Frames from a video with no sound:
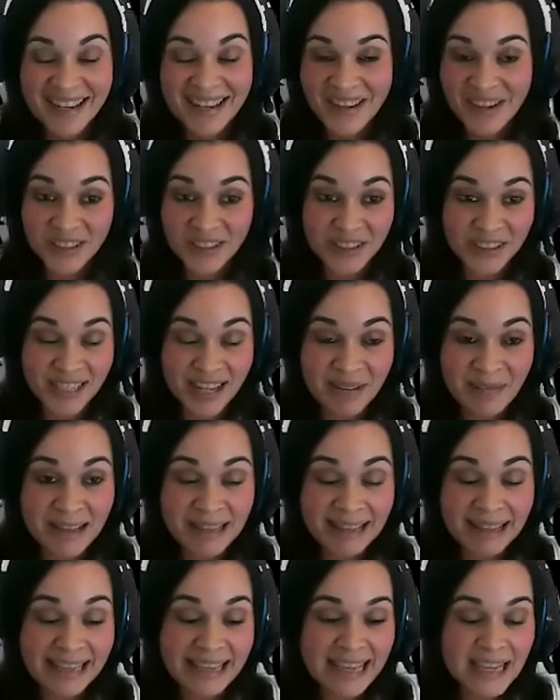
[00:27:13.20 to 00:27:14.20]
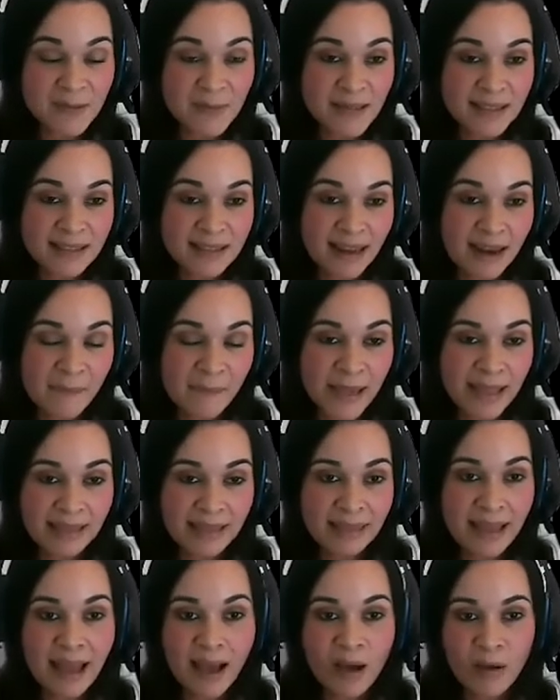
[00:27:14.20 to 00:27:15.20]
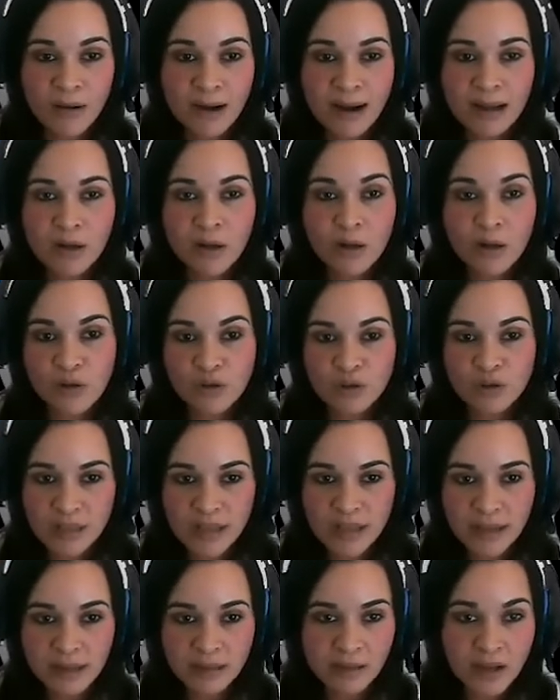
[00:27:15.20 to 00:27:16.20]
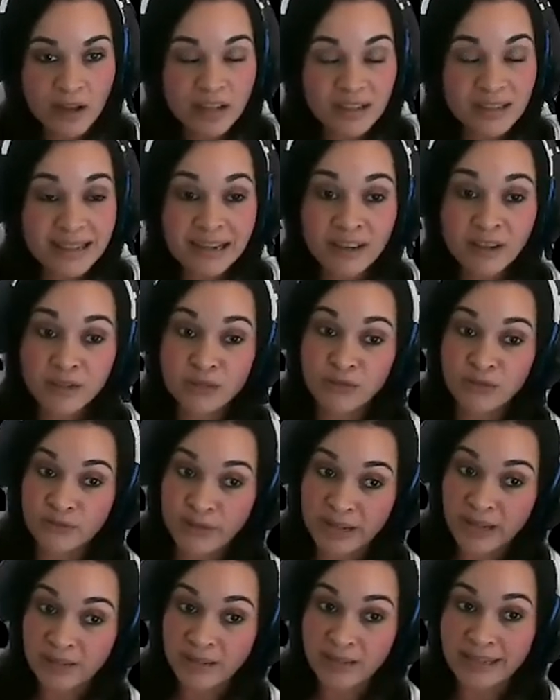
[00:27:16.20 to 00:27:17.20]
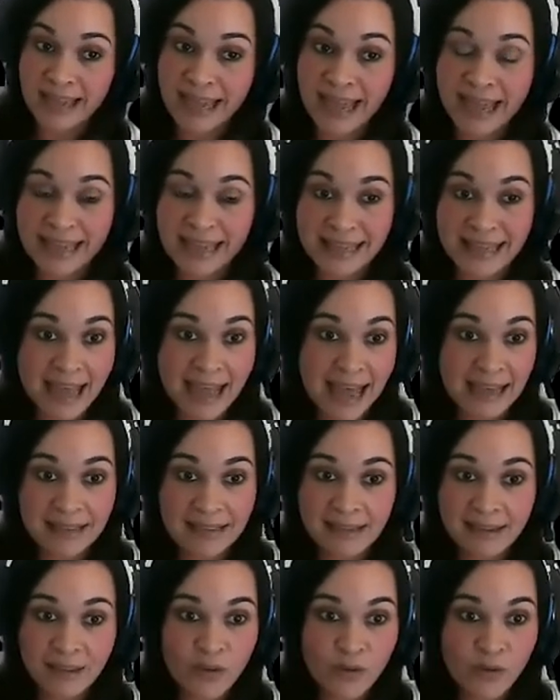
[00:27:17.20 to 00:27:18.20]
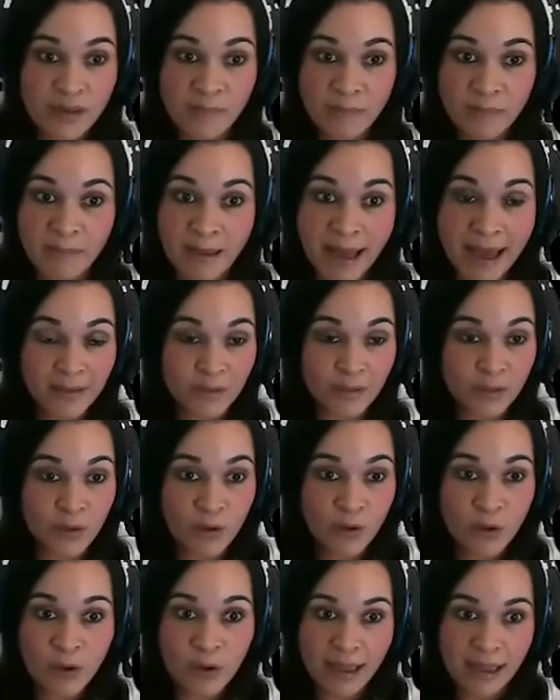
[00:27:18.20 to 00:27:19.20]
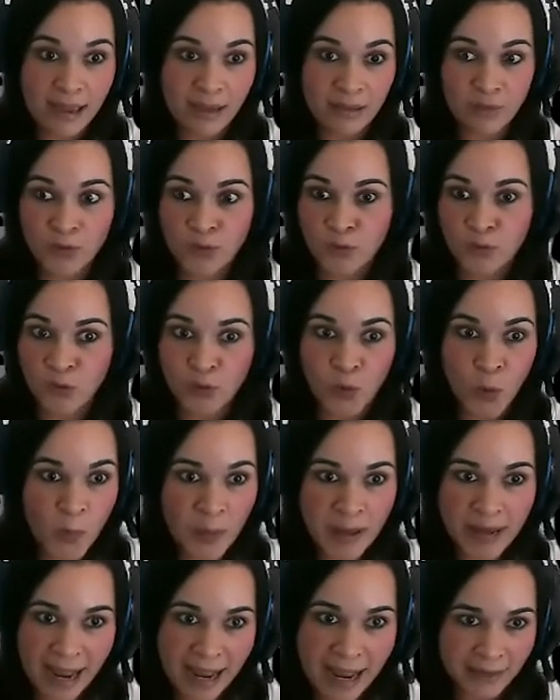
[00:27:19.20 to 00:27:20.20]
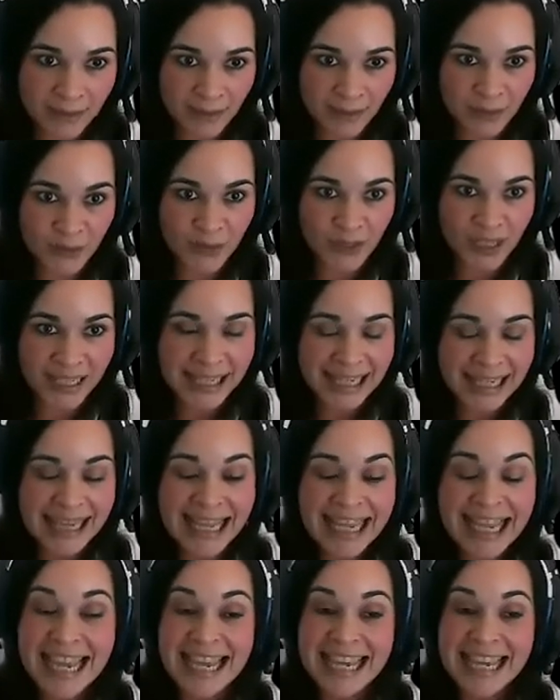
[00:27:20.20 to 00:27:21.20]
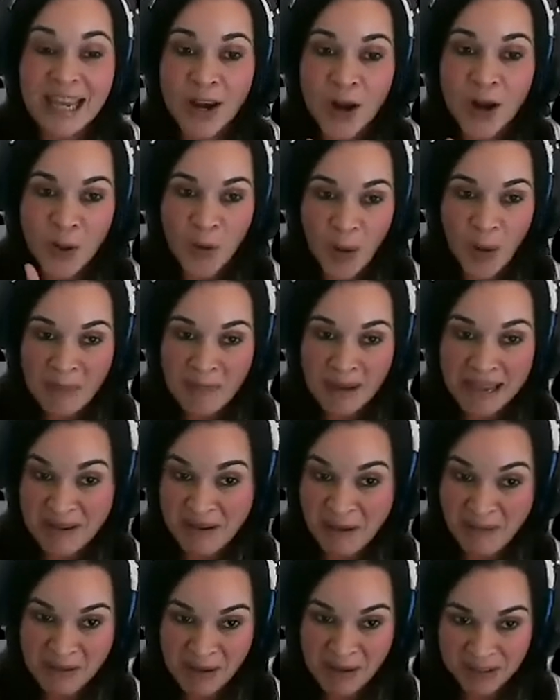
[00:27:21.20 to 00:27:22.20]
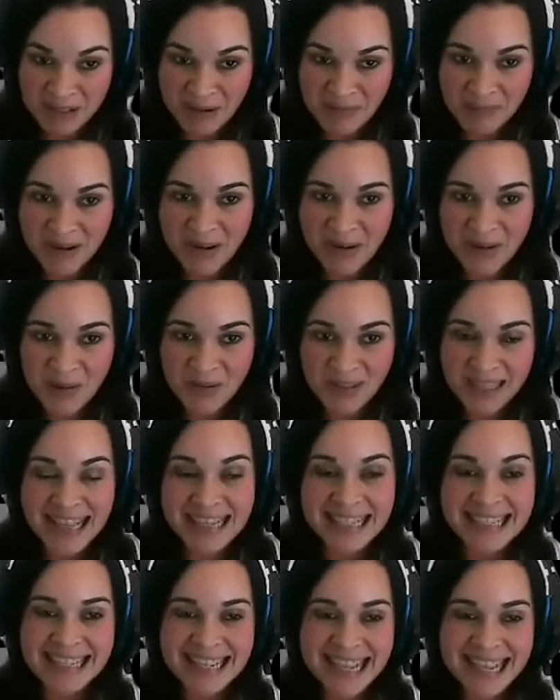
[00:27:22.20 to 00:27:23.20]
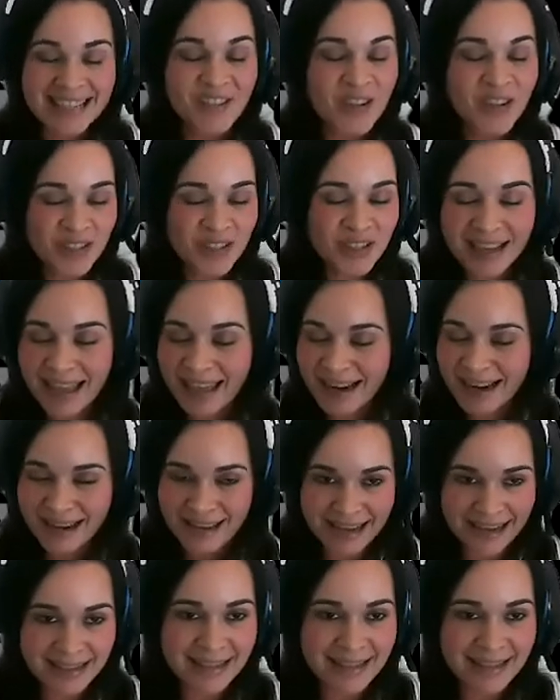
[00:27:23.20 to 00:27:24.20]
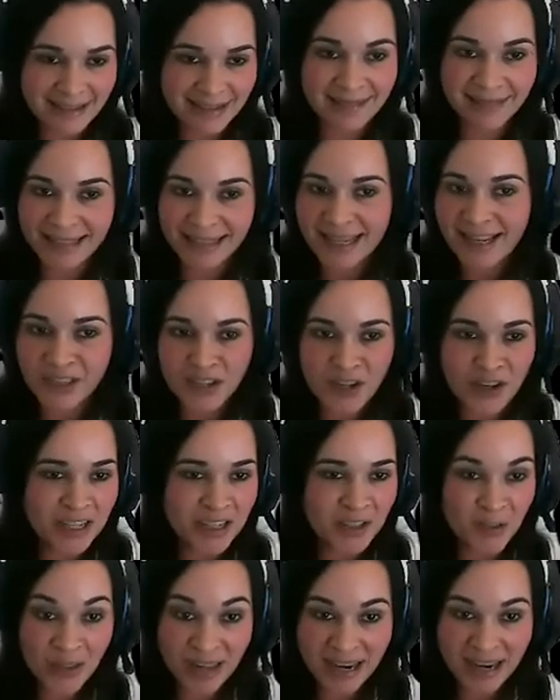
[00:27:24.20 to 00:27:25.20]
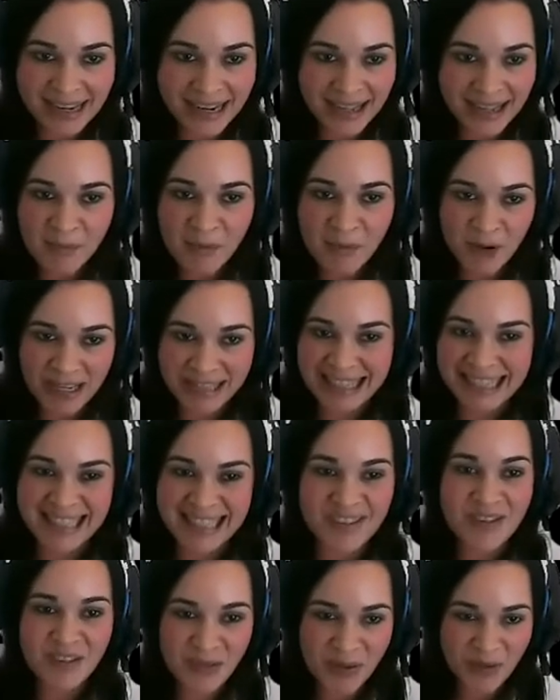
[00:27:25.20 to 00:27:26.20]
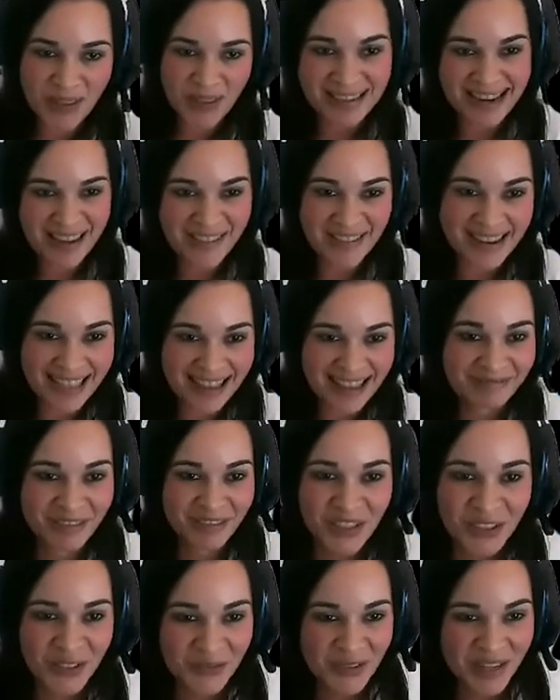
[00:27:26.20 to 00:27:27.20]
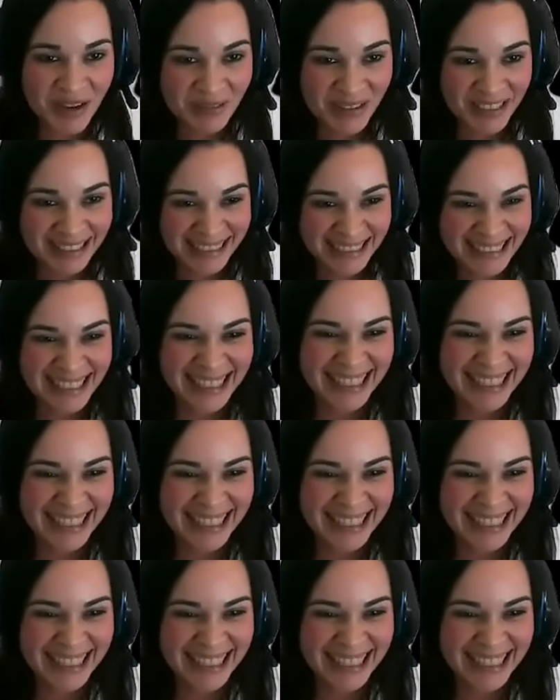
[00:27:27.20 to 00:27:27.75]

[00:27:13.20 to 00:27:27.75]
No, totalmente, y especialmente ahora con los TikToks y los Reels, que se ha sido un impacto súper alto. Y lo cual me lleva a mi otra pregunta. yo sé que estás en TikTok, en todas las redes, porque te sigo en todas, la verdad, no te voy a mentir.